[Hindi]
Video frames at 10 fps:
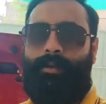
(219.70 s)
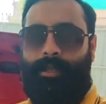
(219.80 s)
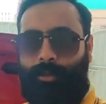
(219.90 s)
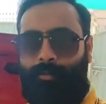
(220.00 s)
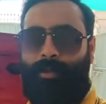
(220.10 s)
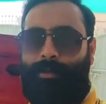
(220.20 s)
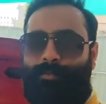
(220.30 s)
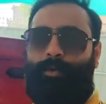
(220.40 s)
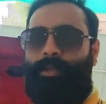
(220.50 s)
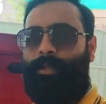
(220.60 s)
नहीं तो फिर
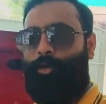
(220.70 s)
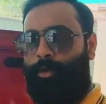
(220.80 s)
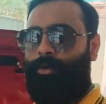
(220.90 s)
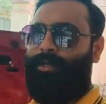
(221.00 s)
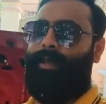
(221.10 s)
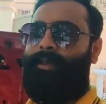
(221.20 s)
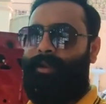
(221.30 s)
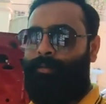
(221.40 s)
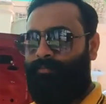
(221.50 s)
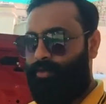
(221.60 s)
मजबूरी है दोनों टायर
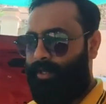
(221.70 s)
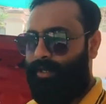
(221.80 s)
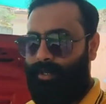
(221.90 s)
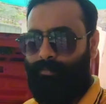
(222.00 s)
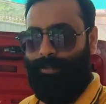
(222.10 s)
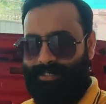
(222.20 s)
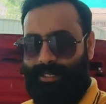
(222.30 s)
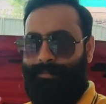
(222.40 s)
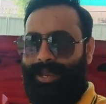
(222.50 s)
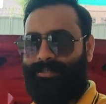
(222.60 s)
हम जो है ना
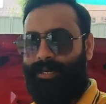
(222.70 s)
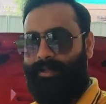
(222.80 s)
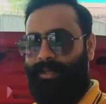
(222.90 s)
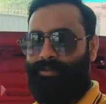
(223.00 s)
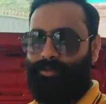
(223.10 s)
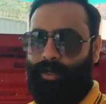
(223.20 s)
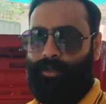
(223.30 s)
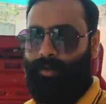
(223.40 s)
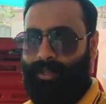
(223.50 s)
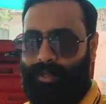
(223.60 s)
पिछले बैक साइड के इंस्टॉल
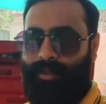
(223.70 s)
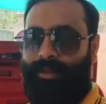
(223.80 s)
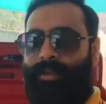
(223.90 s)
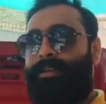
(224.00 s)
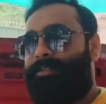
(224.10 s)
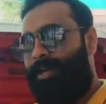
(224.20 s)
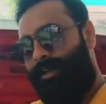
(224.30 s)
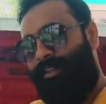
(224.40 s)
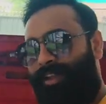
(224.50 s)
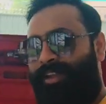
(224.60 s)
करवाएंगे
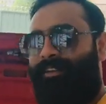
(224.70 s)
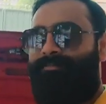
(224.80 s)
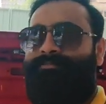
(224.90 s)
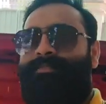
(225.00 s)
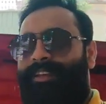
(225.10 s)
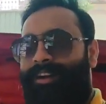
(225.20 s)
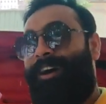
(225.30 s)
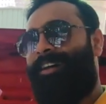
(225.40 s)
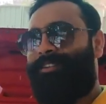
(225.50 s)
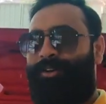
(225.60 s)
साथ रहें
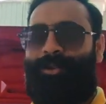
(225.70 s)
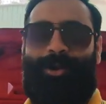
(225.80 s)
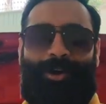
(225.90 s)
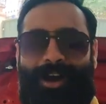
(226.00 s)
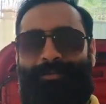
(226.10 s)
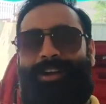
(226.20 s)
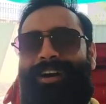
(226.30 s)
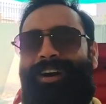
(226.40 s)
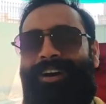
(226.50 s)
आज का भी लोग आपका